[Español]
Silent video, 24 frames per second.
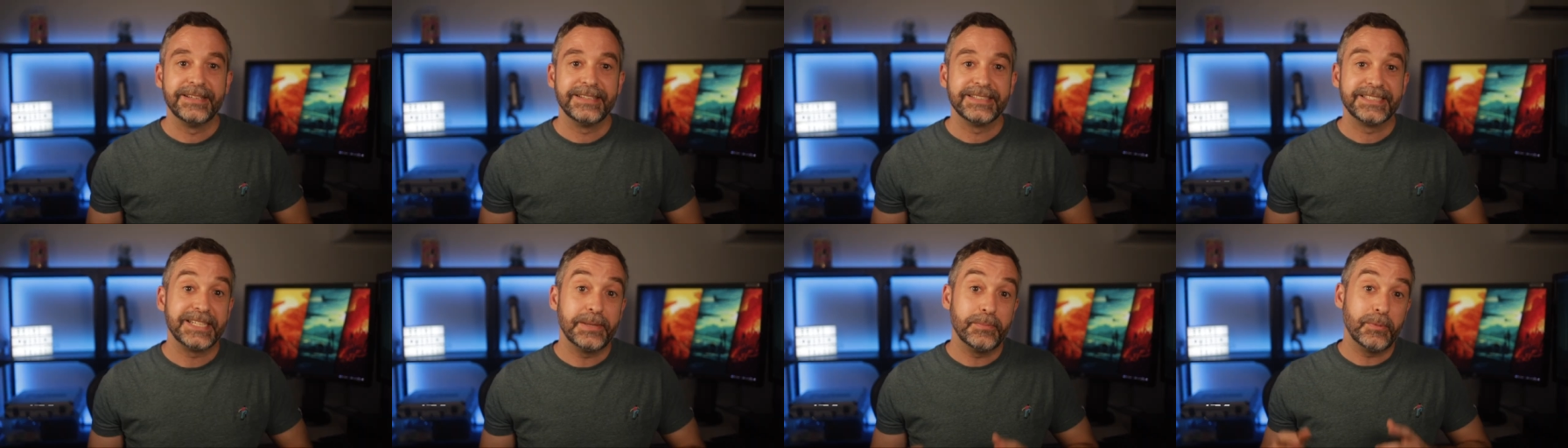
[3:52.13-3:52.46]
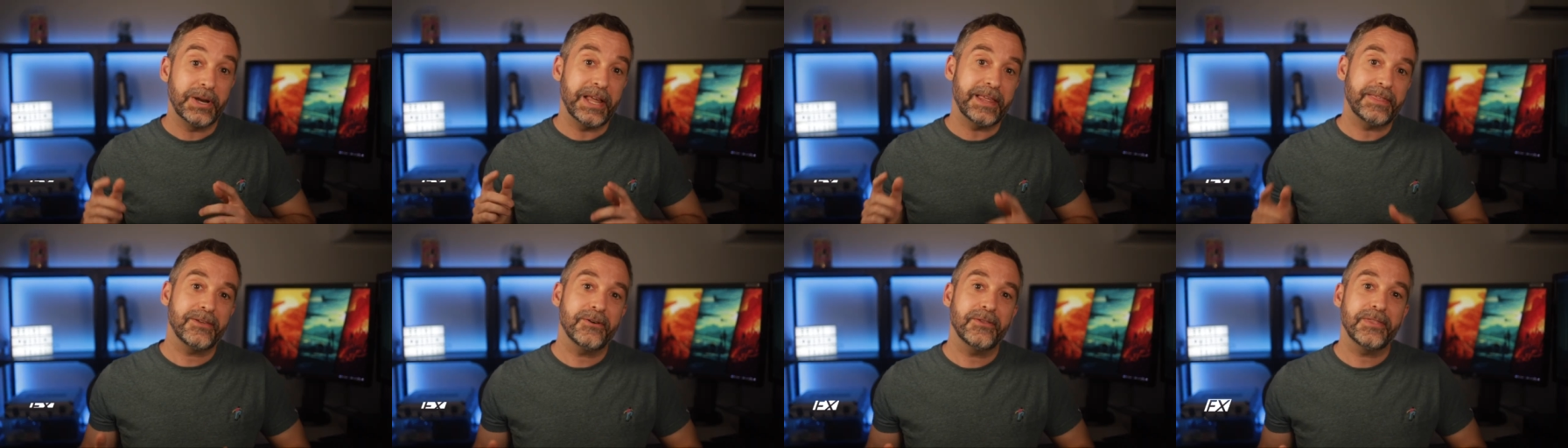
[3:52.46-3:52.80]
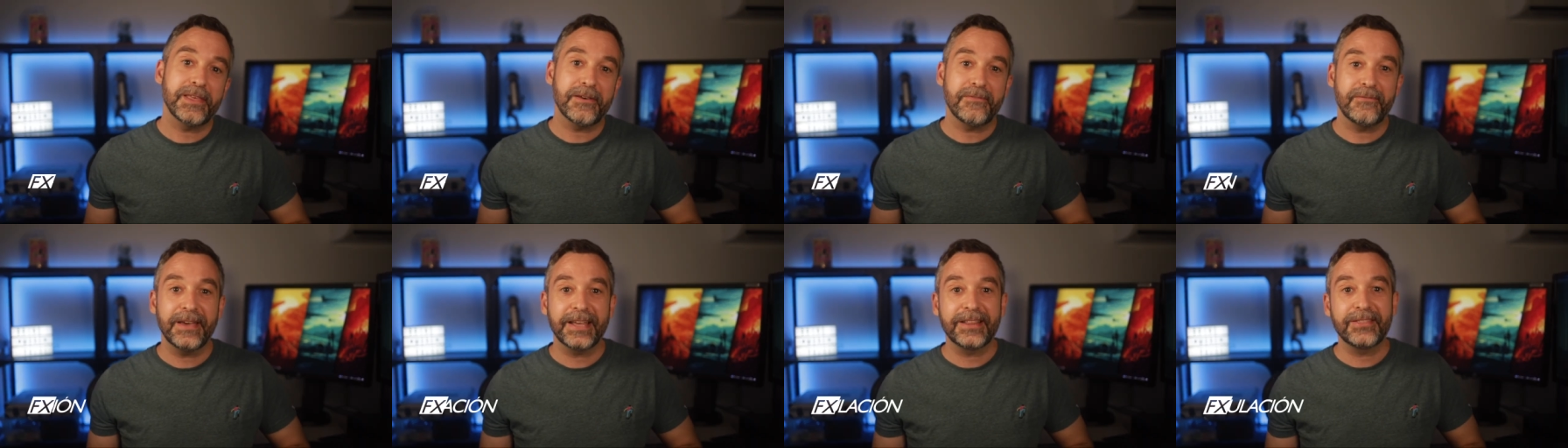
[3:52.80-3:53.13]
Simulación
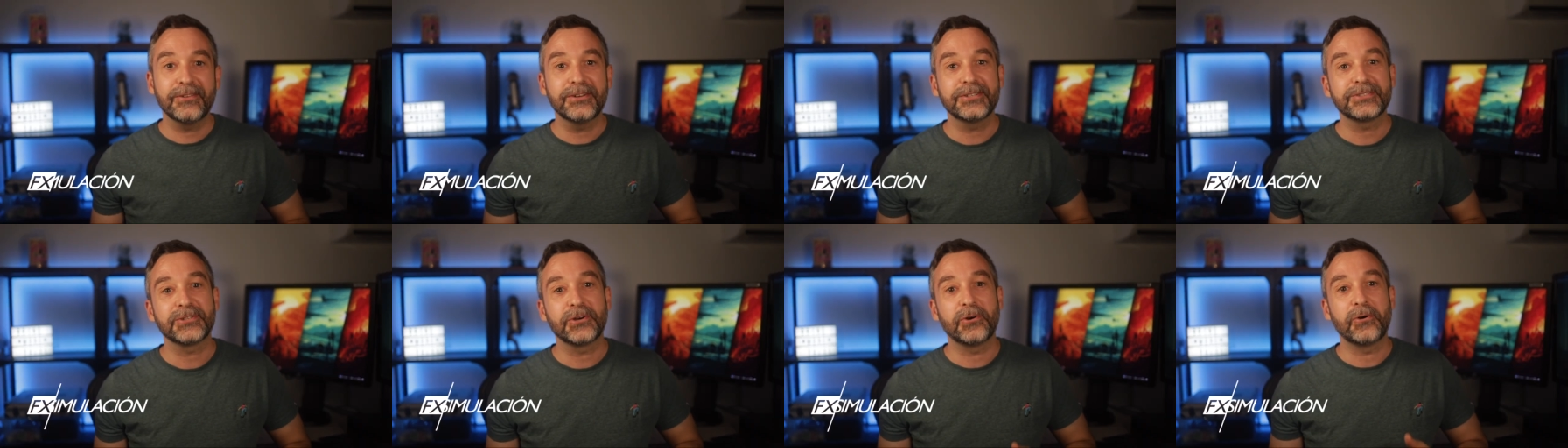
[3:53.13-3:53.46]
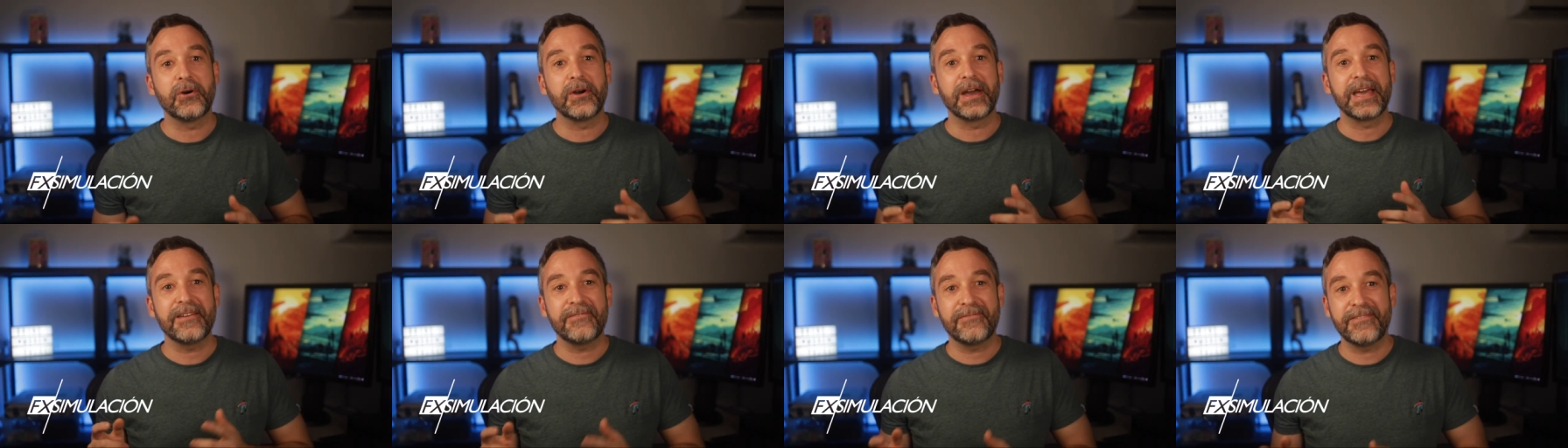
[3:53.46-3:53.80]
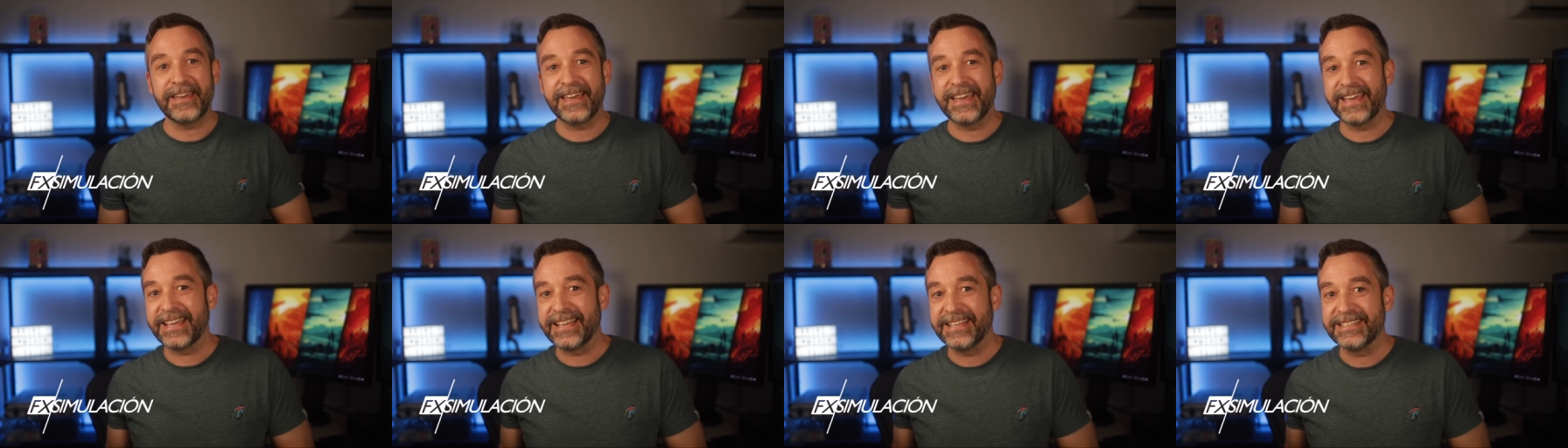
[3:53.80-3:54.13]
de efectos o
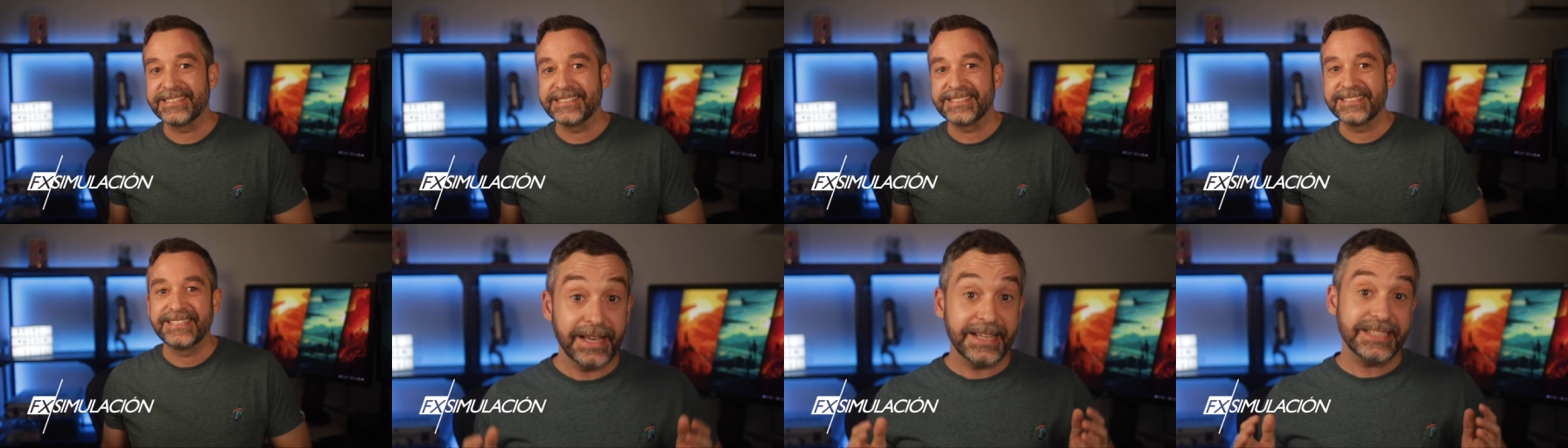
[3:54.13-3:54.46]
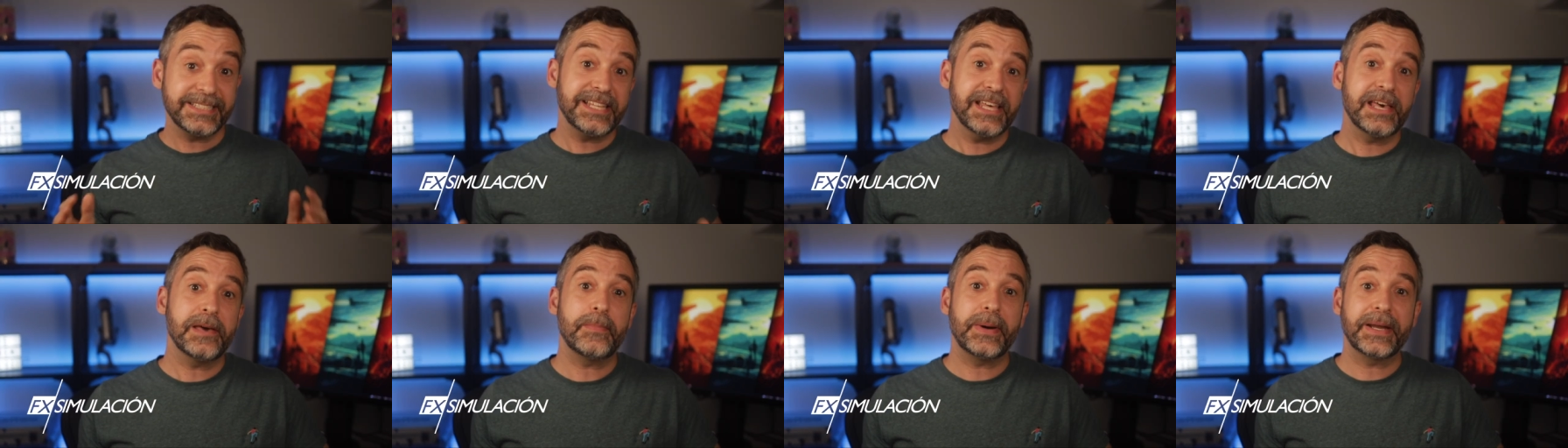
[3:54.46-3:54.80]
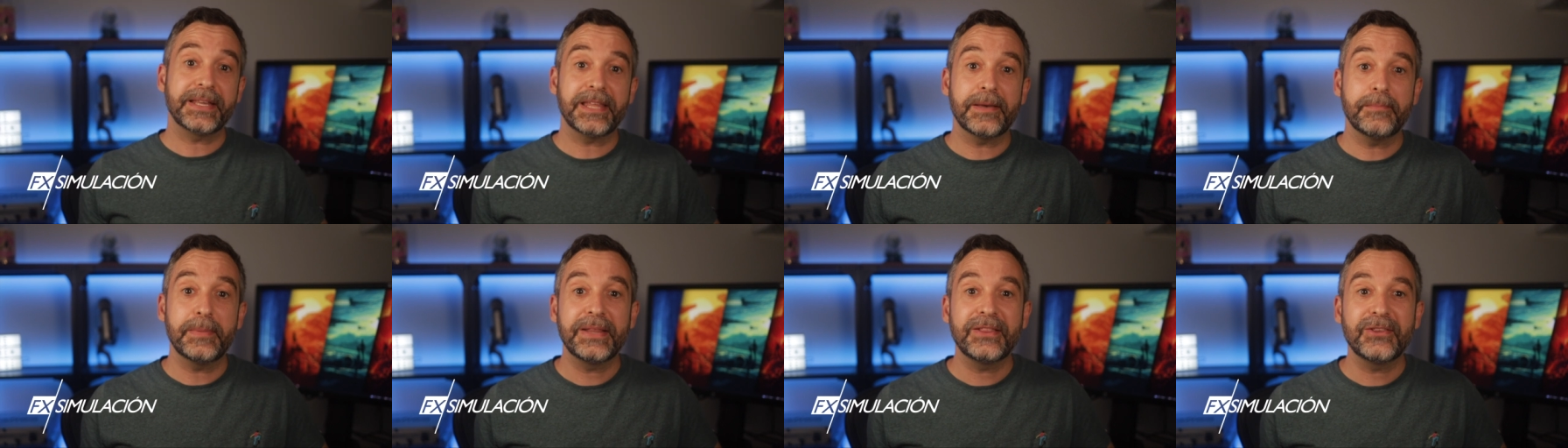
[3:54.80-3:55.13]
FX. Este
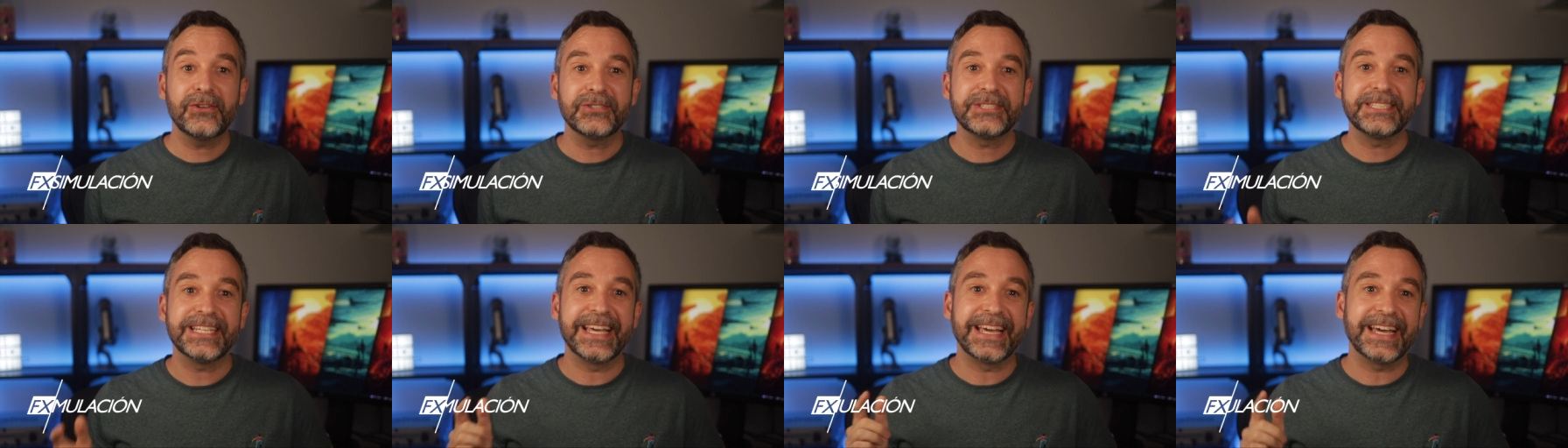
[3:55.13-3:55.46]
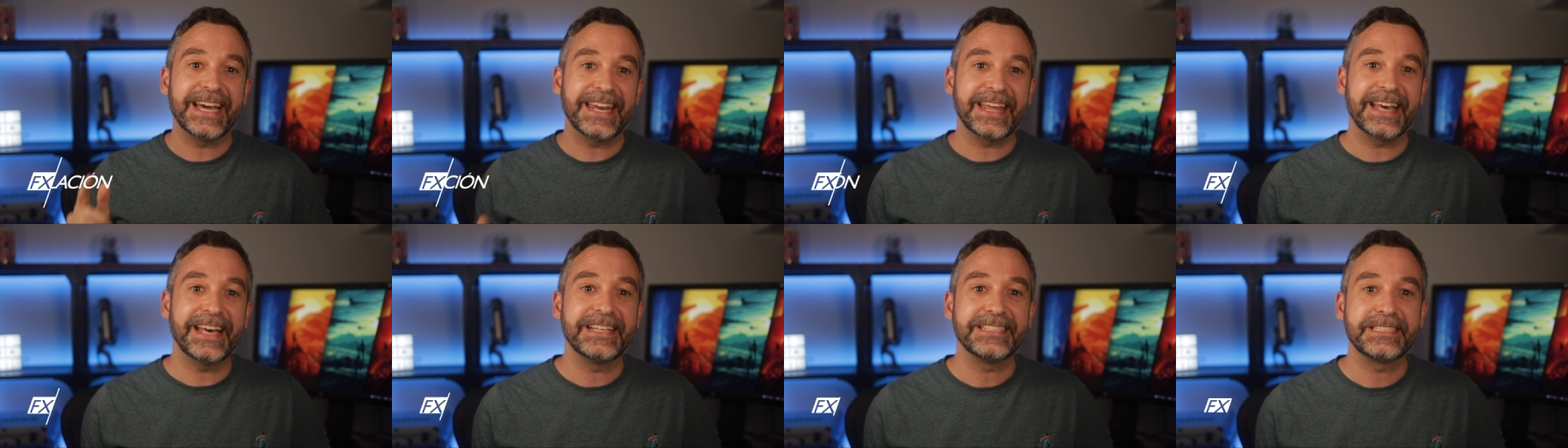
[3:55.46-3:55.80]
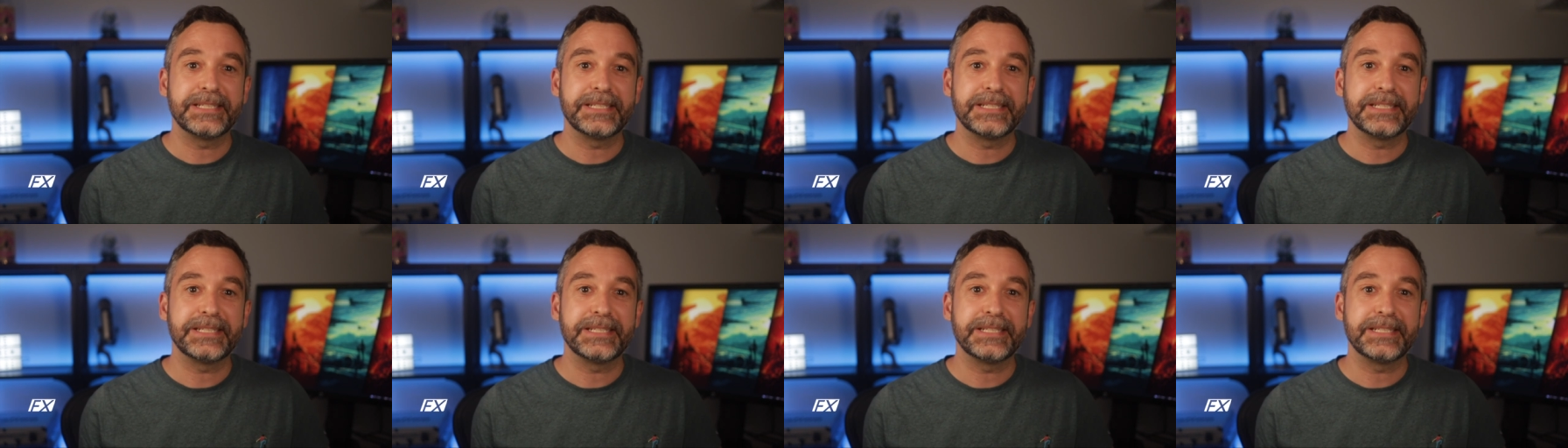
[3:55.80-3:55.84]
departamento se encarga de